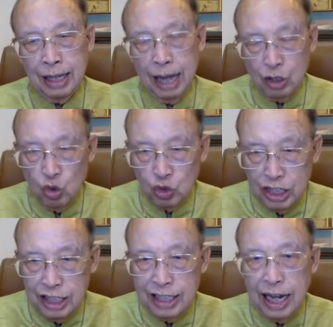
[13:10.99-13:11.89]
อายุ
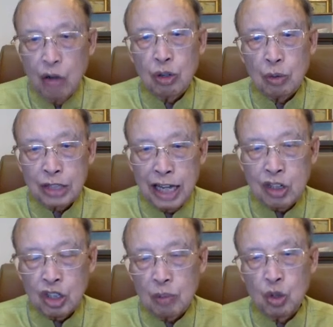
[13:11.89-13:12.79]
ยืนยาวเลยโบตายค
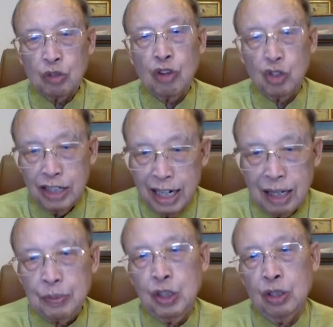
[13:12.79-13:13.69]
นกำหนดว่านั่นนั่นแห
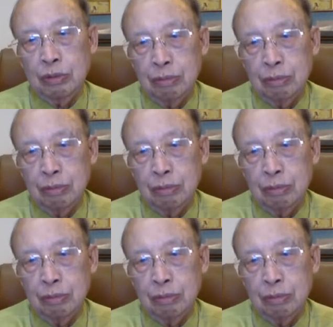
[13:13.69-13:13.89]
ละพี่น้อง